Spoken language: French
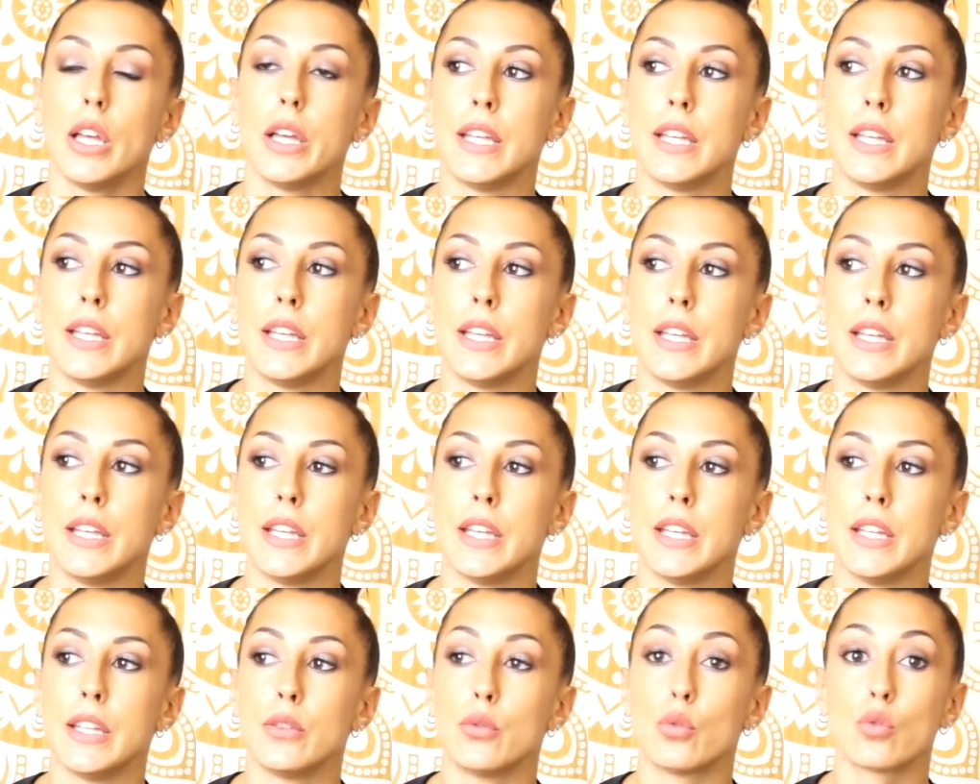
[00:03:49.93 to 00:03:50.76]

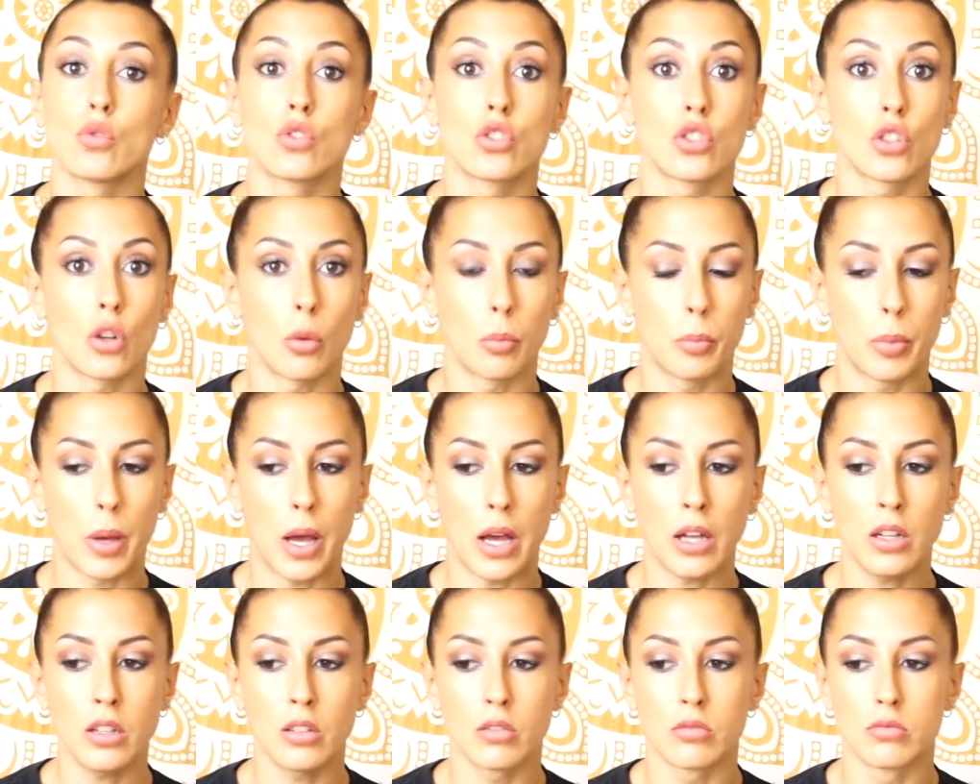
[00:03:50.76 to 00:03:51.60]
Et donc j'en
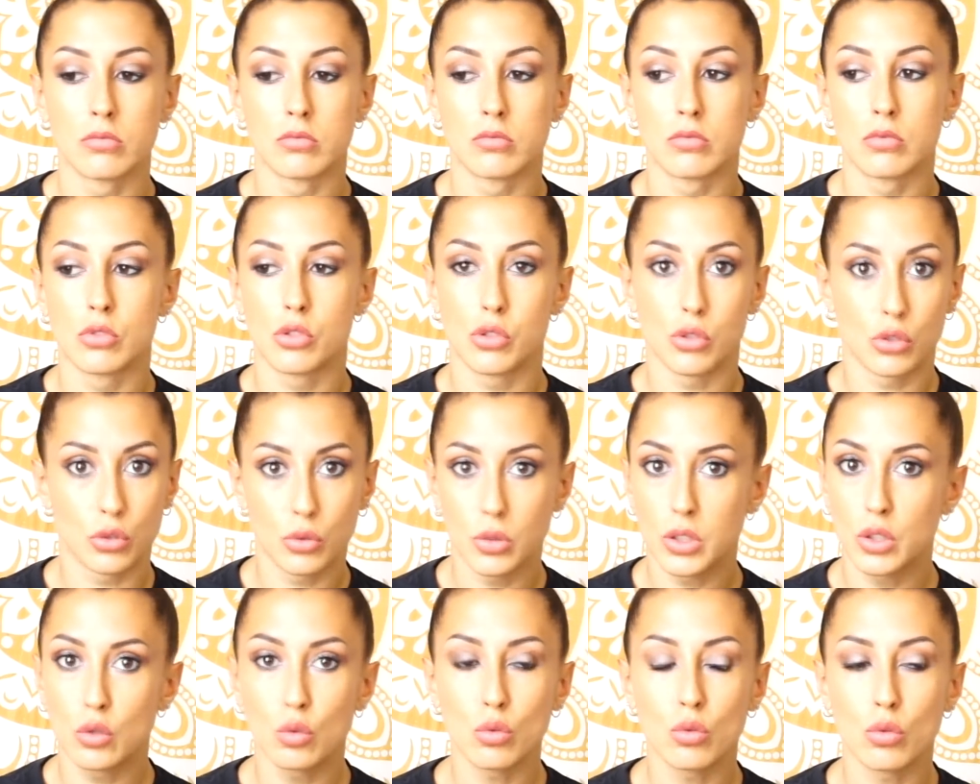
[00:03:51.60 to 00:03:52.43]
parle, je
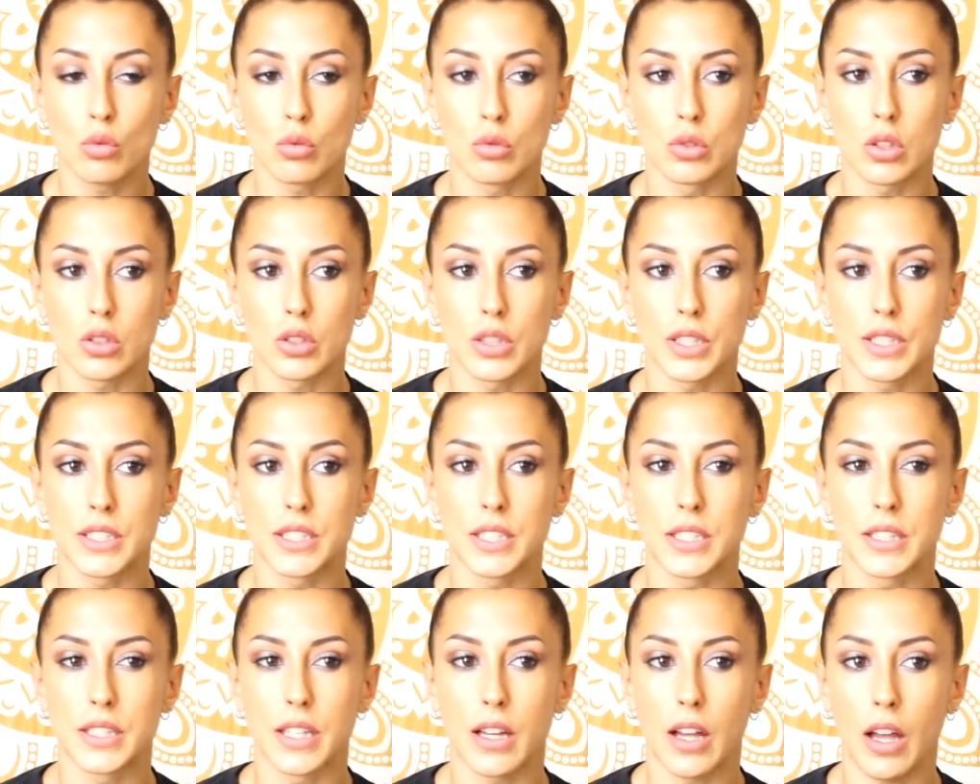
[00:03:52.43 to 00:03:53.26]
suis toute contente,
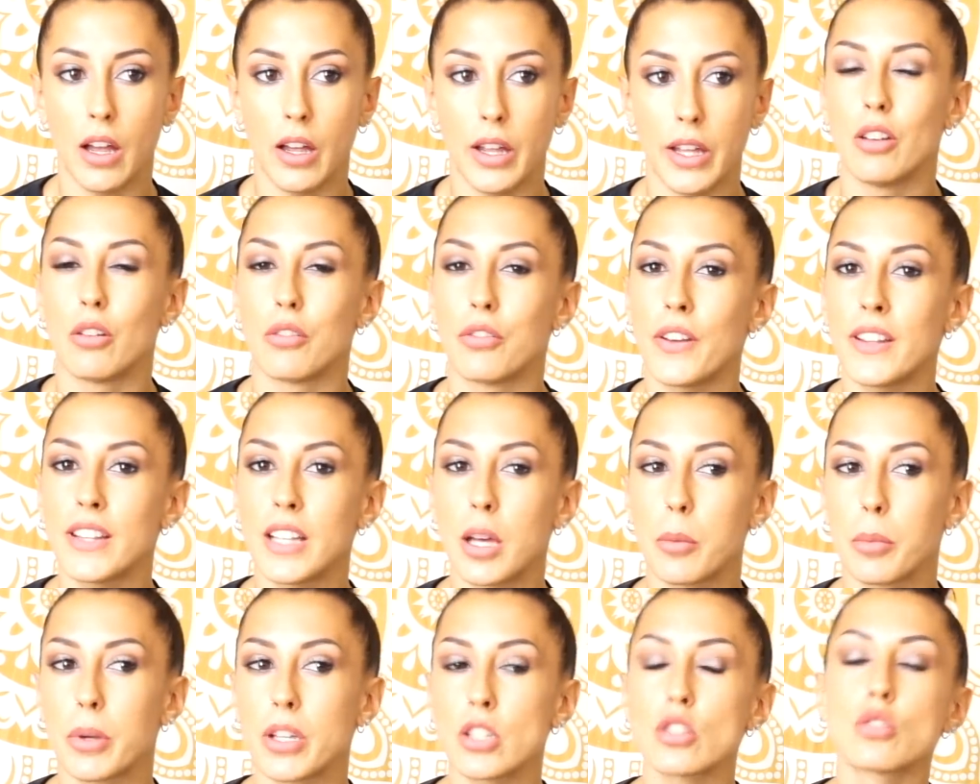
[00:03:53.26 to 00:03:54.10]
etc. Et en fait,
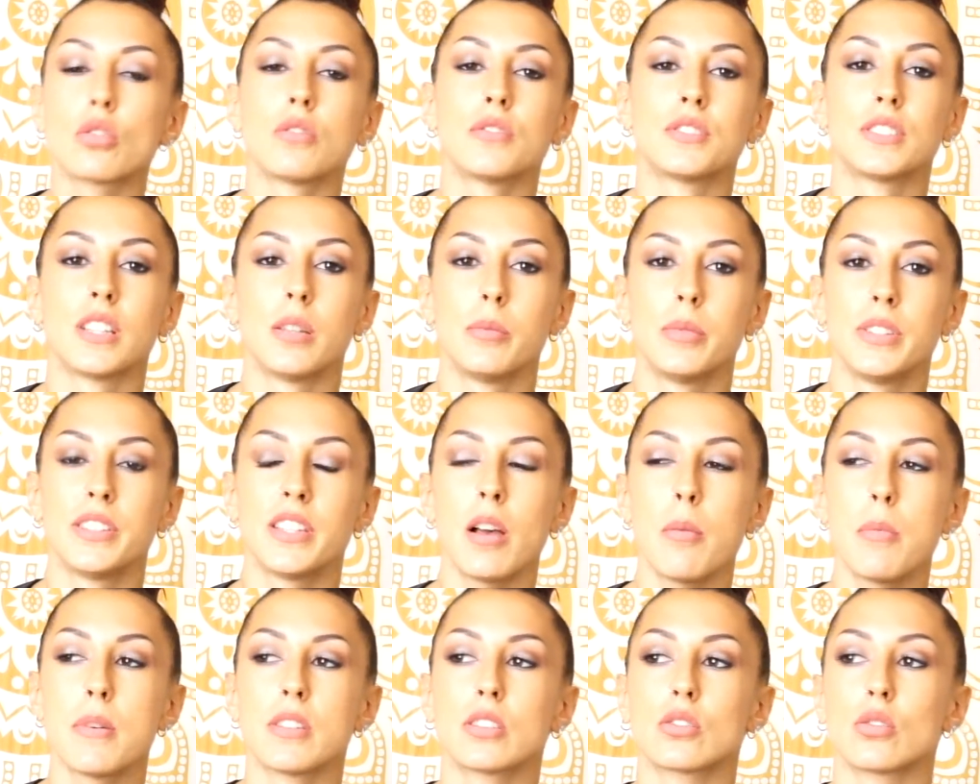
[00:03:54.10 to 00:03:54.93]
après, je trouve ça
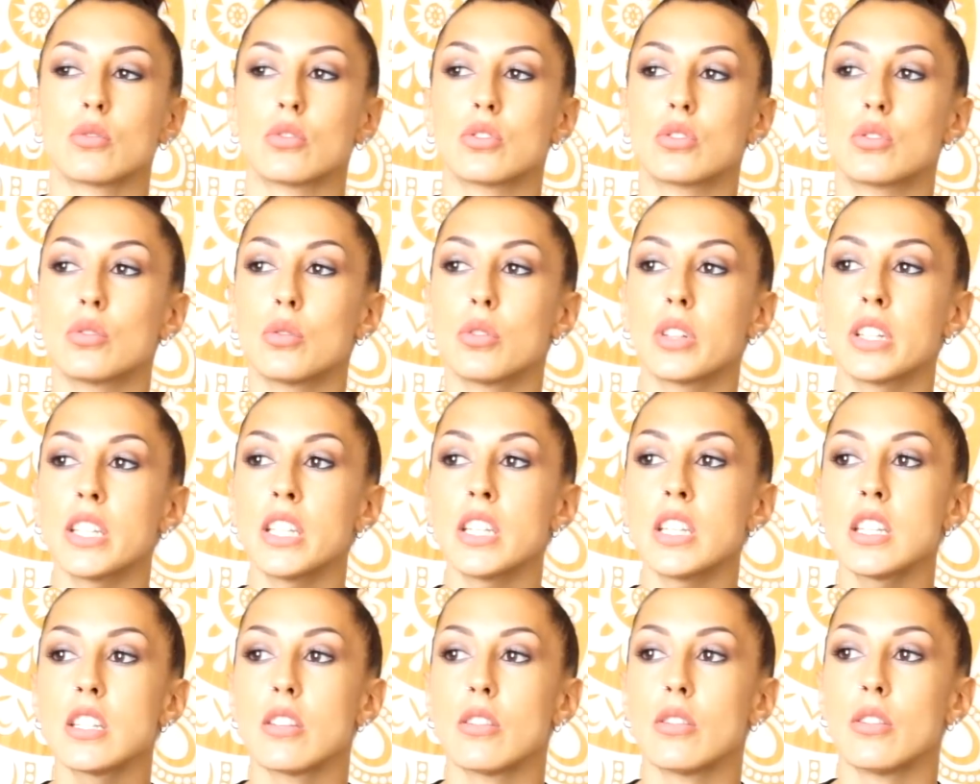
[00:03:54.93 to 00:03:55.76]
bizarre parce qu'en
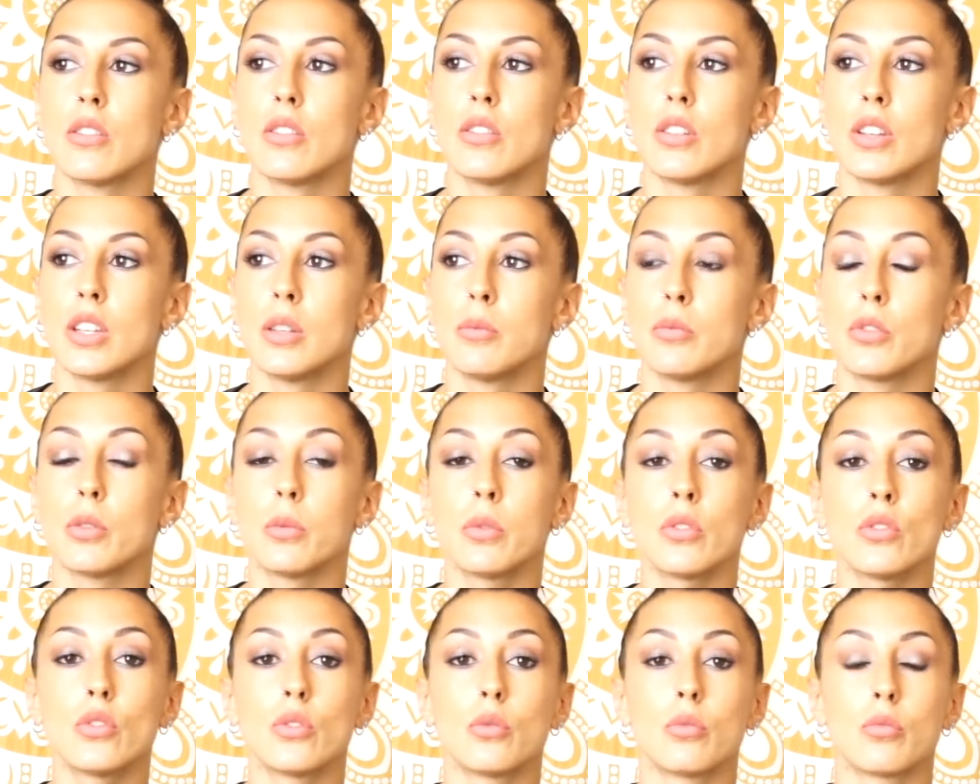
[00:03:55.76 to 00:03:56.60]
story, euh, il me
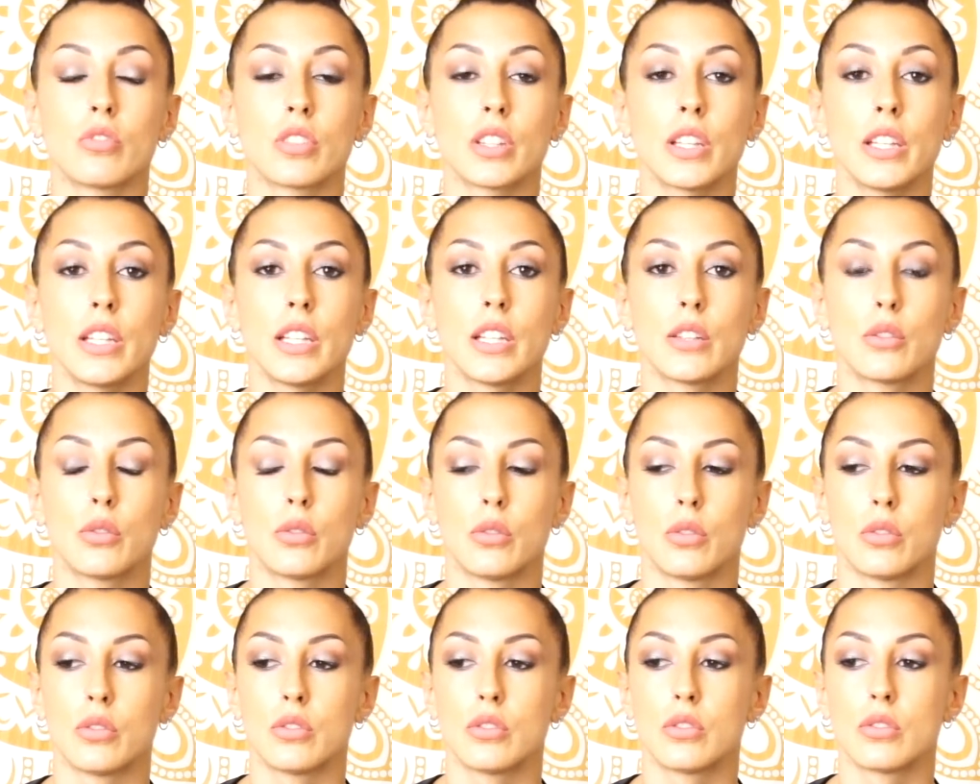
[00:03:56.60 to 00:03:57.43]
demande de montrer la
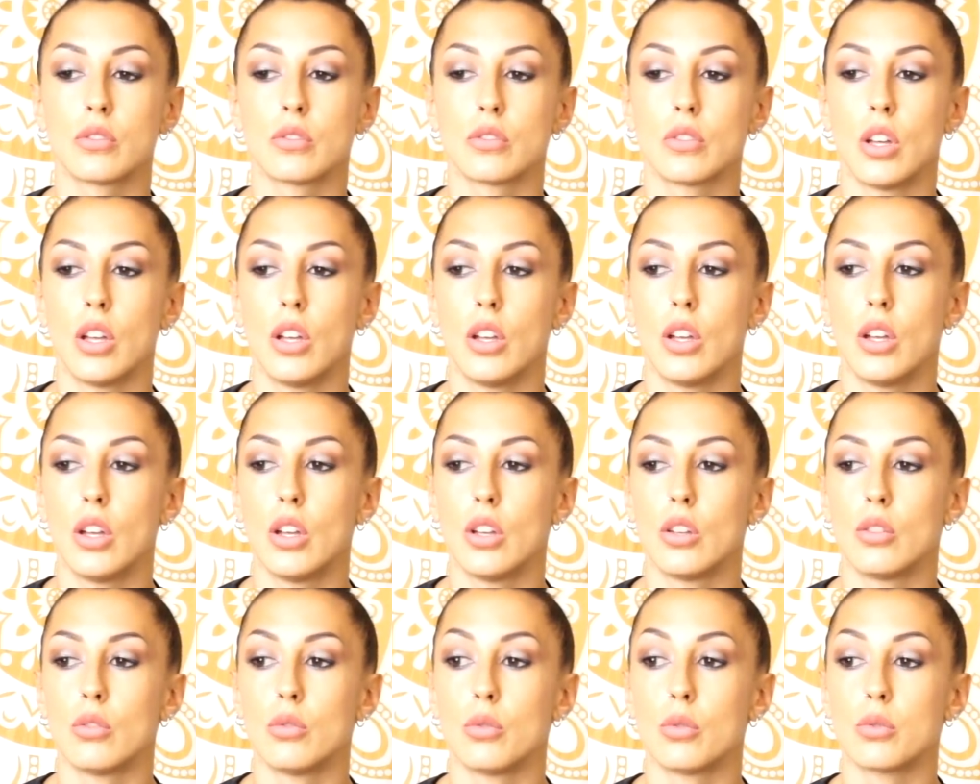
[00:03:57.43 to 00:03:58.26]
culotte.
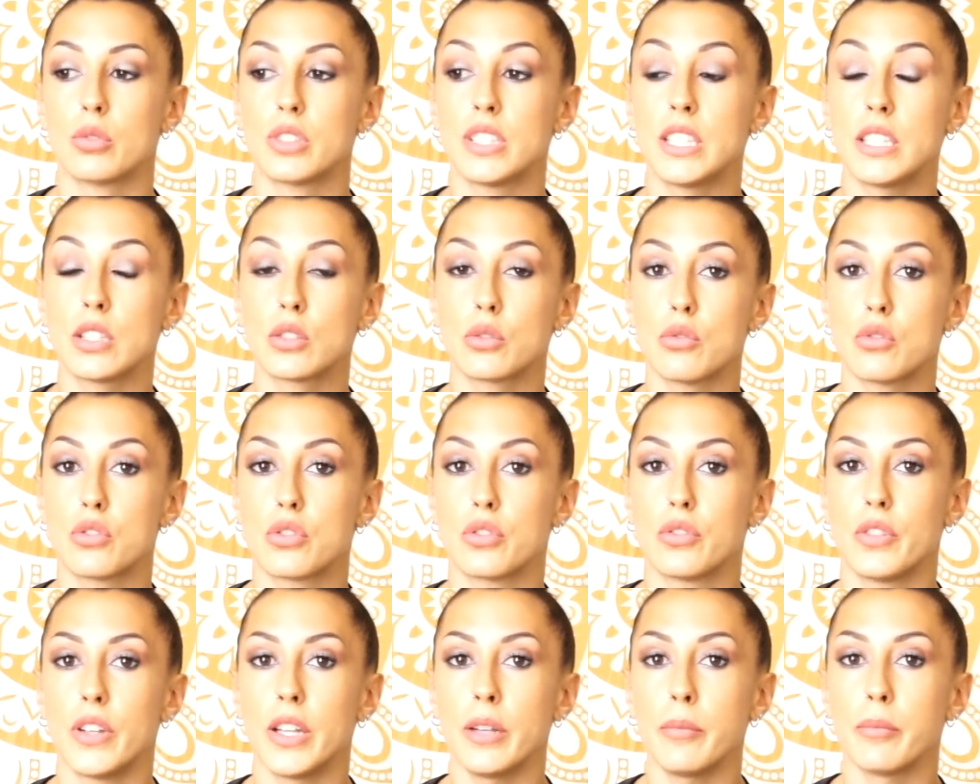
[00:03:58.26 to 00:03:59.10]
Donc c'est ce que
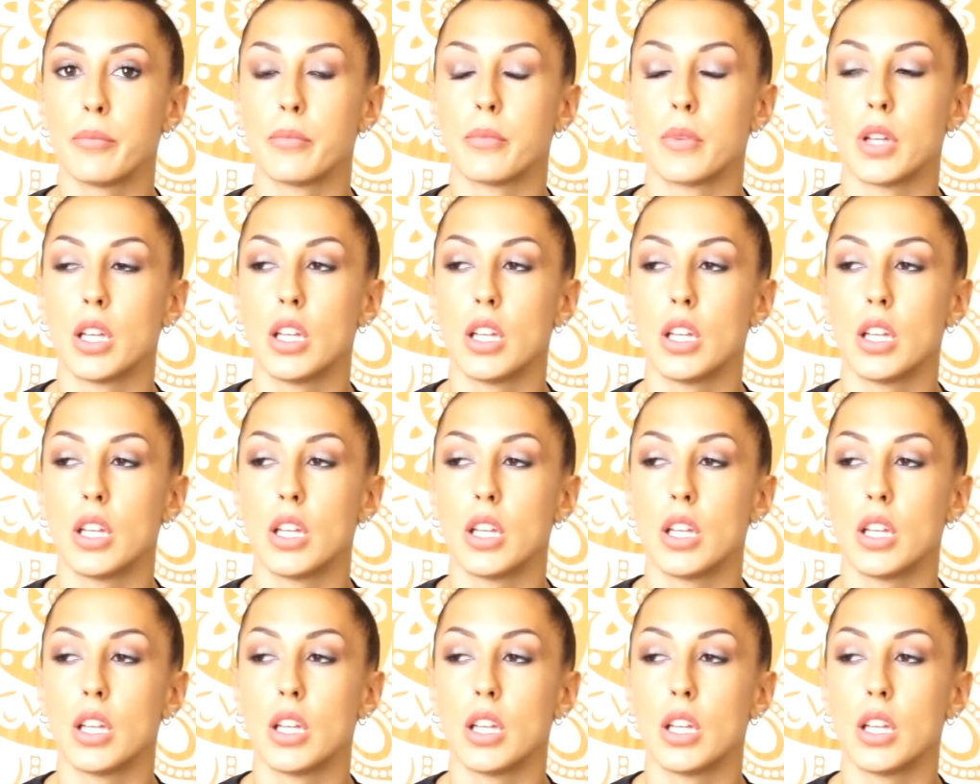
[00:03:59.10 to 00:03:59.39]
je fais.